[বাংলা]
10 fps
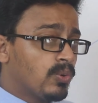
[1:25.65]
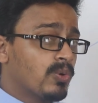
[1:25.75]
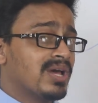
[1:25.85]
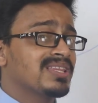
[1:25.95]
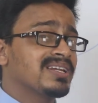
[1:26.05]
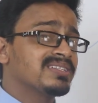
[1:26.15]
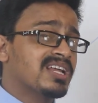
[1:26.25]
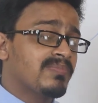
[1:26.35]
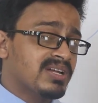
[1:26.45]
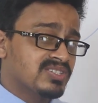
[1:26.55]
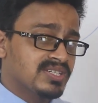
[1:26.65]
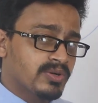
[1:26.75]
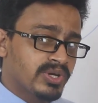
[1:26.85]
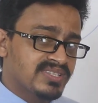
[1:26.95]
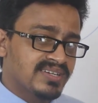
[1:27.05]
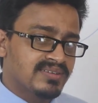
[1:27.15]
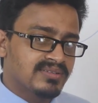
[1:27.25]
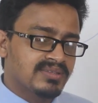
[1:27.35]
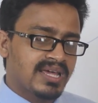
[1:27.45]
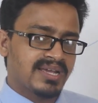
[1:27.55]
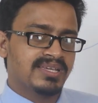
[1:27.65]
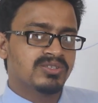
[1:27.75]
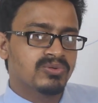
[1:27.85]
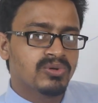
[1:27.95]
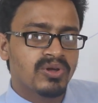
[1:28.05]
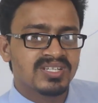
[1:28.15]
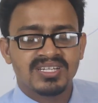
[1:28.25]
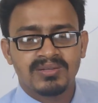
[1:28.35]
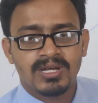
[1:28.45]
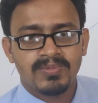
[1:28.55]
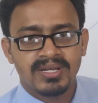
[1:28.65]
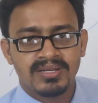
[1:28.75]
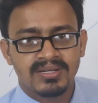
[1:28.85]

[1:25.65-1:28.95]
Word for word: ওনাদের যারা বাচ্চা রয়েছেন তারা কি স্কুল কলেজে যেতে পারবে